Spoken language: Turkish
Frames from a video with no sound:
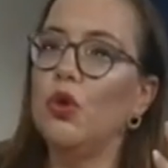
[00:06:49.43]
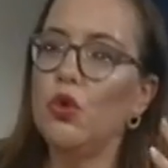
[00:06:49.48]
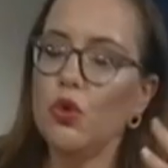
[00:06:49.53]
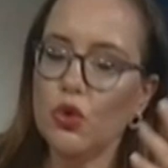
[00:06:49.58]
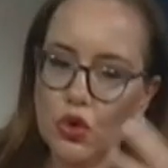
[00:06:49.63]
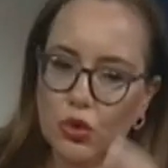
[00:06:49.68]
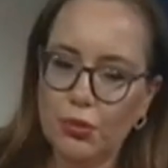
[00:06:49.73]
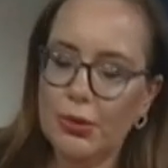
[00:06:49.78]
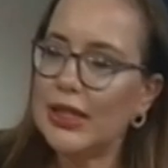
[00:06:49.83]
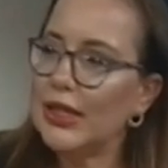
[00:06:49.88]

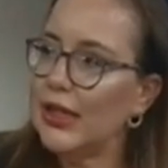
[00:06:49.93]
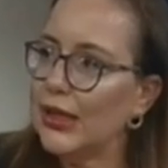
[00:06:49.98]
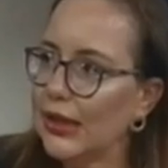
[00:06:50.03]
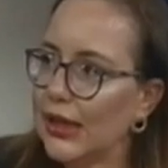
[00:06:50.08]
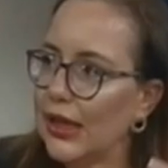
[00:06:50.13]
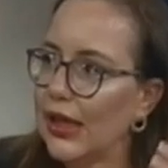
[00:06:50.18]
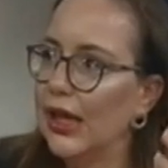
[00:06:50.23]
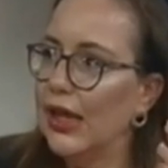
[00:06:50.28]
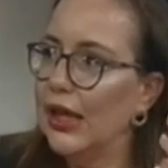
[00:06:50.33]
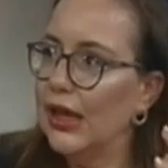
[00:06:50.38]
Hükümetin
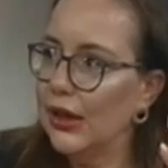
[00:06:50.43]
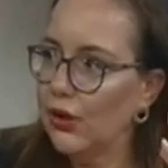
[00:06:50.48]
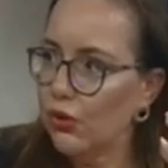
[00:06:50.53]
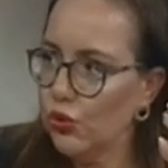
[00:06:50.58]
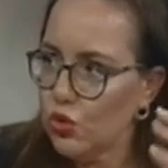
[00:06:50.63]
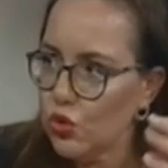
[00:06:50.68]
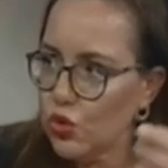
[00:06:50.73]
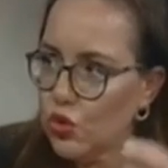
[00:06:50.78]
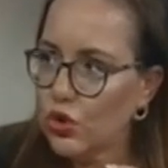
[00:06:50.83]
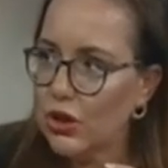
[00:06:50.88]
de
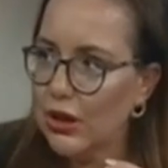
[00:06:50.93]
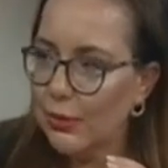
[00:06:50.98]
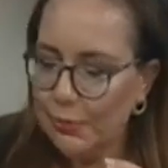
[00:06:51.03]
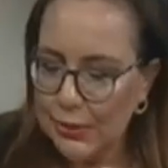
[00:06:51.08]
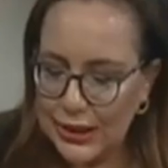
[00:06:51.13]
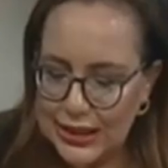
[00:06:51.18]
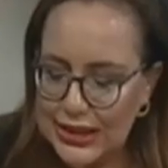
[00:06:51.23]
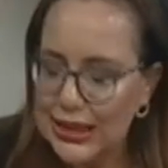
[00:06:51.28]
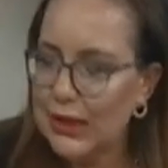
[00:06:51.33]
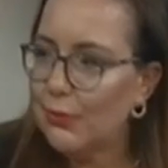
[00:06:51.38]
üstüne
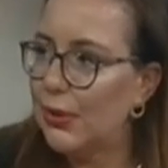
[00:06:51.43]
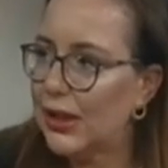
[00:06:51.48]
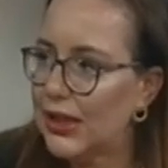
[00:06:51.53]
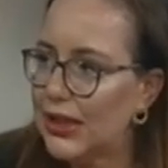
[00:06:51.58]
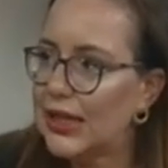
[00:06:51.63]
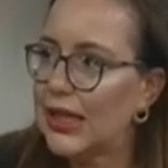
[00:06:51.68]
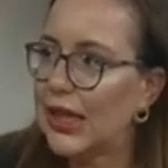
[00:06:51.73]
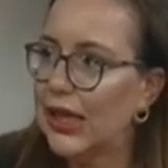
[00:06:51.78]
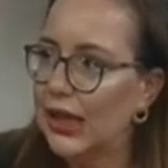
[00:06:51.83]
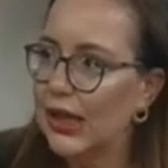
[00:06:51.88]
basa
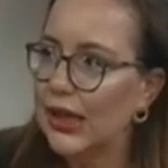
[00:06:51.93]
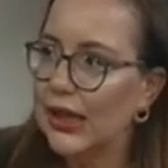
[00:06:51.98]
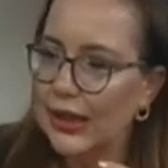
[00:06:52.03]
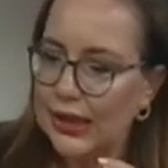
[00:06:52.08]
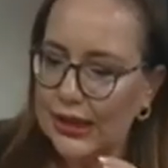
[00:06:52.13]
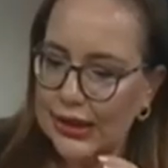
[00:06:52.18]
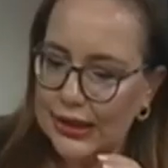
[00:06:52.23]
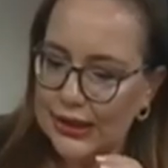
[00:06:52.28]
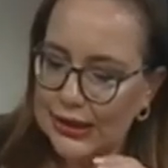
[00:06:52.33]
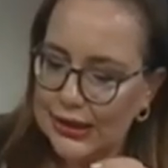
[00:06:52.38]
basa
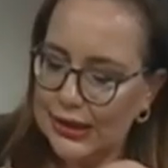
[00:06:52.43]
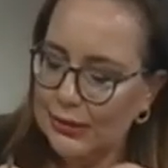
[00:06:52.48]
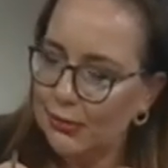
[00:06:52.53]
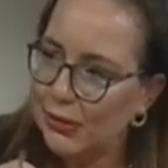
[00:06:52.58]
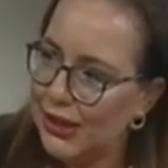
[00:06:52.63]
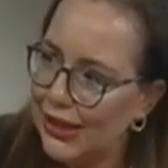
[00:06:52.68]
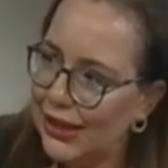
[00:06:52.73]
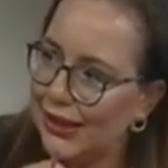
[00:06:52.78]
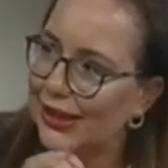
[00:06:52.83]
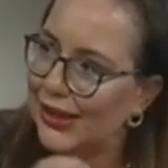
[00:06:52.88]
e,
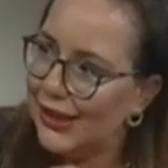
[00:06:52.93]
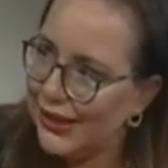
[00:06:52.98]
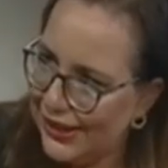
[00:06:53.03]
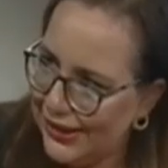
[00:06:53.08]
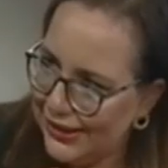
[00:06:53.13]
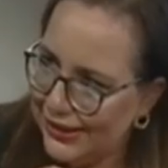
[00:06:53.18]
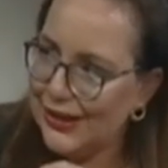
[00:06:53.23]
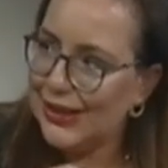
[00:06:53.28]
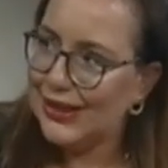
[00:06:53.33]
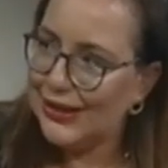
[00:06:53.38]
dibine dar
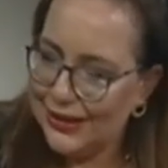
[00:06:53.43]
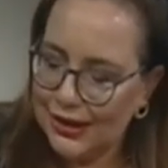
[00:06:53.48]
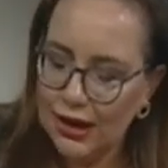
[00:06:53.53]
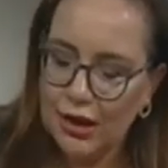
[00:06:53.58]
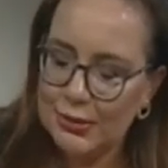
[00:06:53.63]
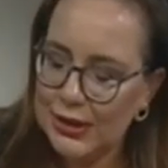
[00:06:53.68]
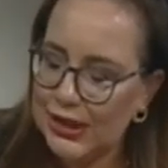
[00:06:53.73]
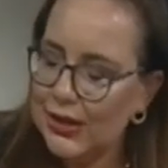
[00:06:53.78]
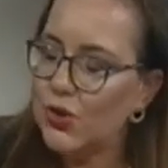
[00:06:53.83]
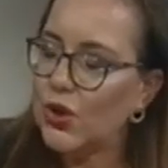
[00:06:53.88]
ettiği
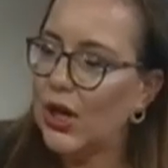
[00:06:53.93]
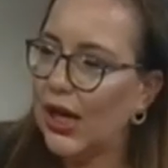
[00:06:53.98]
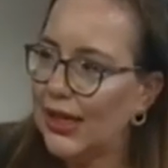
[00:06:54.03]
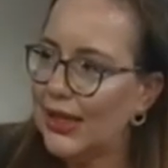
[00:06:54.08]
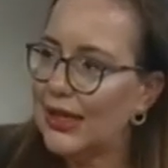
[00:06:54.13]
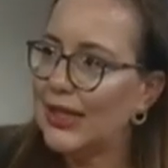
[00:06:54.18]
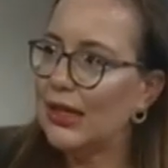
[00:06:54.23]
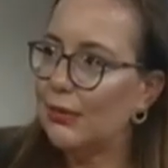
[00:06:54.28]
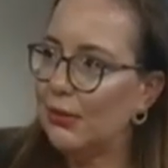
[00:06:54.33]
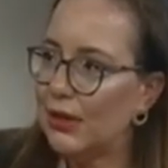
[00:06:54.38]
tabiri
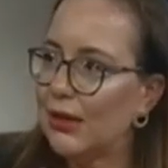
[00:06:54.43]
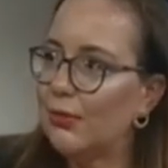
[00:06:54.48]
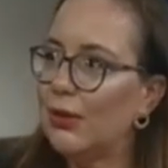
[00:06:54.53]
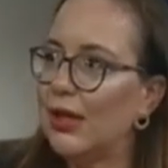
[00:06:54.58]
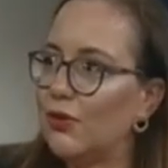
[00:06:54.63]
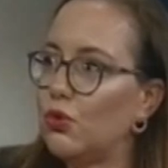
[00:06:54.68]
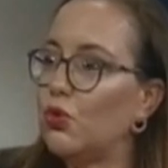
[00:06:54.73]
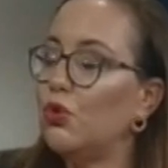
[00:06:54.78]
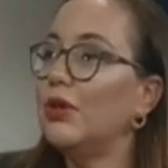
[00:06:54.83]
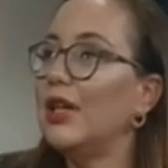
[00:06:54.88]
caizse bir
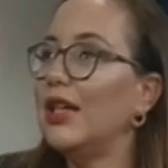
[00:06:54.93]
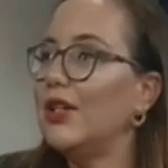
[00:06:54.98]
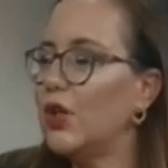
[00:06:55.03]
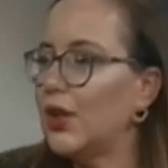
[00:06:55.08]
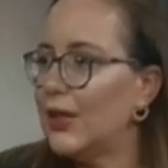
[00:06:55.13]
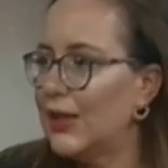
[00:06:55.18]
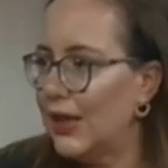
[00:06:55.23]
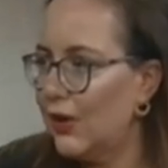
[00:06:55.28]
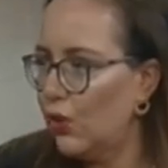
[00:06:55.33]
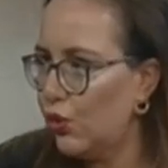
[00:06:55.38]
mevzu
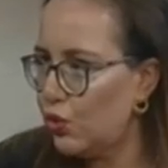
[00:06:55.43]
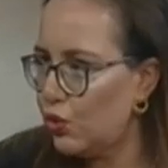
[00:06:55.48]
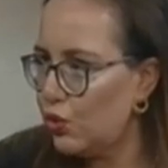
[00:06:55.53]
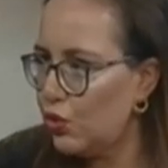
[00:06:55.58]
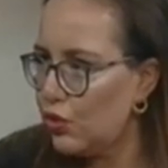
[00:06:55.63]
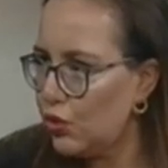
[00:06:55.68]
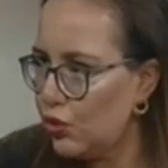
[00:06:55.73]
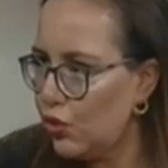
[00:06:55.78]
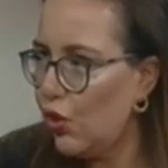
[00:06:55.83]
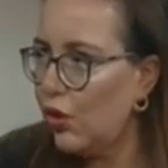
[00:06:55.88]
reçete
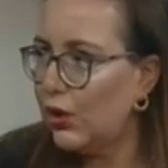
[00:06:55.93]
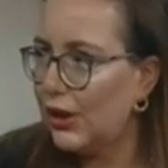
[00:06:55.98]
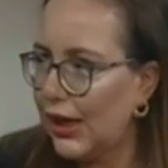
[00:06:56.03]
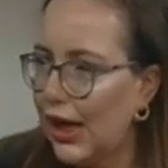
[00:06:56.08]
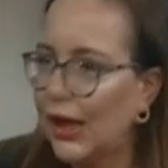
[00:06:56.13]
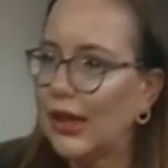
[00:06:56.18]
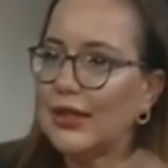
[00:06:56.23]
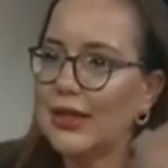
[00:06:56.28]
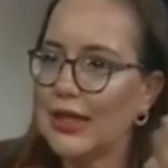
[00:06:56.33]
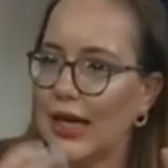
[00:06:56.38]
yolsuzluğu
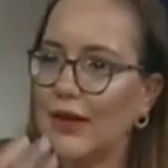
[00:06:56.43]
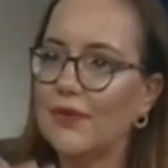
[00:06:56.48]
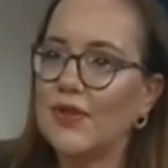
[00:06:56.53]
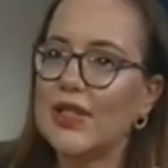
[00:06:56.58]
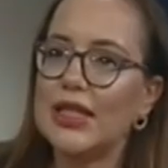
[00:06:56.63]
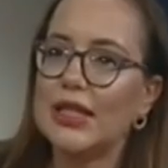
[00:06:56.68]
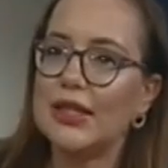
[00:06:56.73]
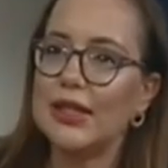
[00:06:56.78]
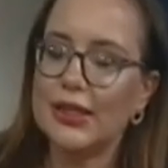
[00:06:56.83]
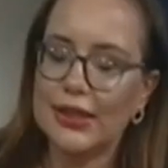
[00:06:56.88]
olarak
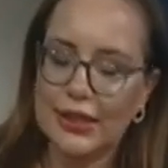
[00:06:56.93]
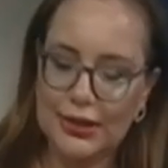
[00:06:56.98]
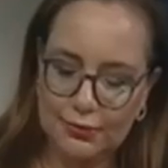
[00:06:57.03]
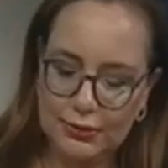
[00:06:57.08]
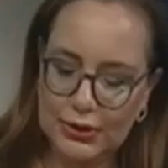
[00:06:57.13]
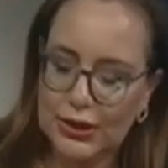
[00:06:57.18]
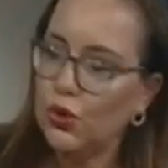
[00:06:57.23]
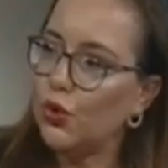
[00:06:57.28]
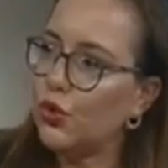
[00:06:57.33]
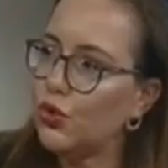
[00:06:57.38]
servis edildi
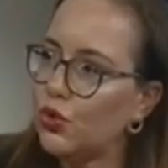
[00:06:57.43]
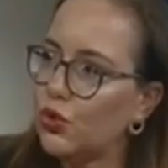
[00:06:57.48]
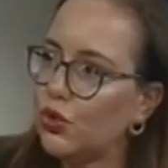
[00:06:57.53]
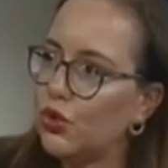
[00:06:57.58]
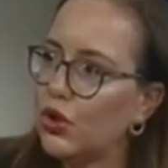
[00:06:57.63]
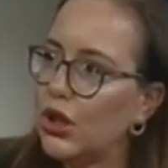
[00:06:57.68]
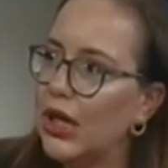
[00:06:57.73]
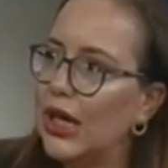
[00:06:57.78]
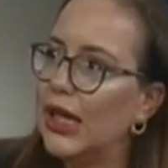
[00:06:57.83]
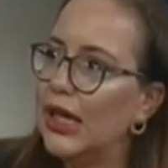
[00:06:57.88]
biliyorsunuz.